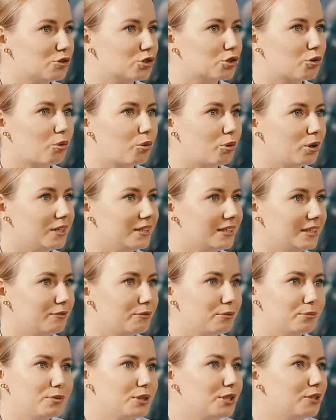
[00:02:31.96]
в школе, ни,
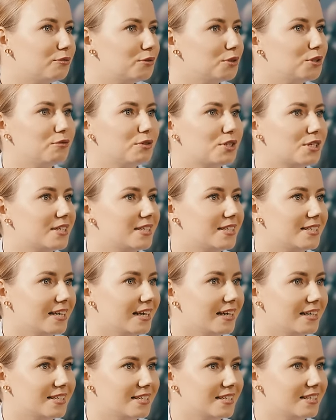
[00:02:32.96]
ни в
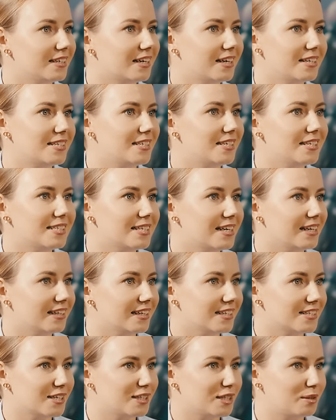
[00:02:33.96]
университете, ни родители
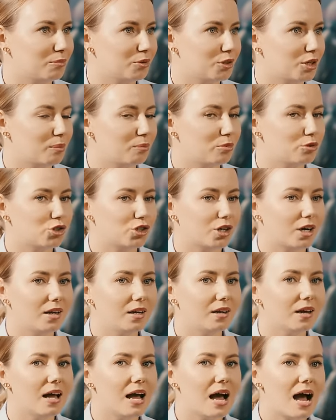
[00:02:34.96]
нас этому не
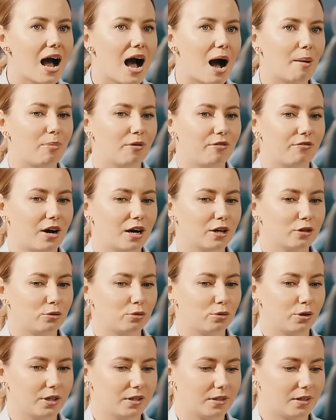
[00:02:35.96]
обучали, а по
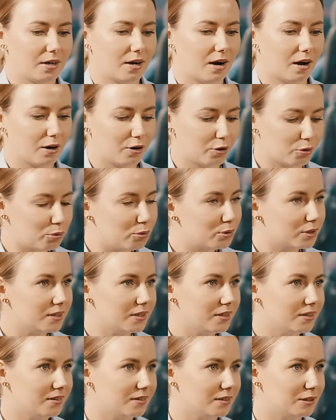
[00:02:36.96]
факту это как
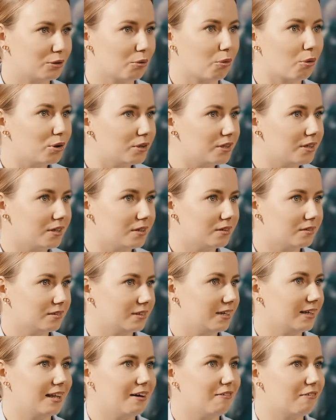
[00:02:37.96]
руки, ноги,
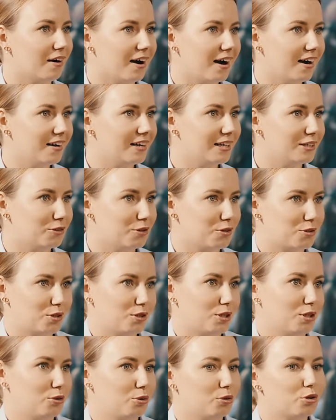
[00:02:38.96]
голова, то есть
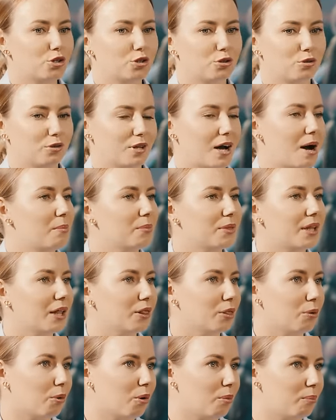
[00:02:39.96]
это то, что нам
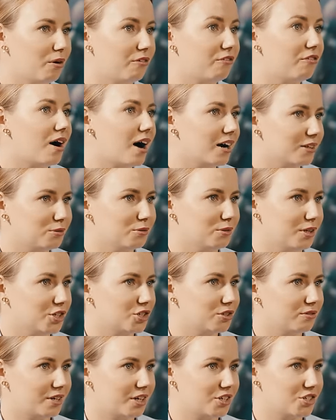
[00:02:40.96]
дано по факту нашего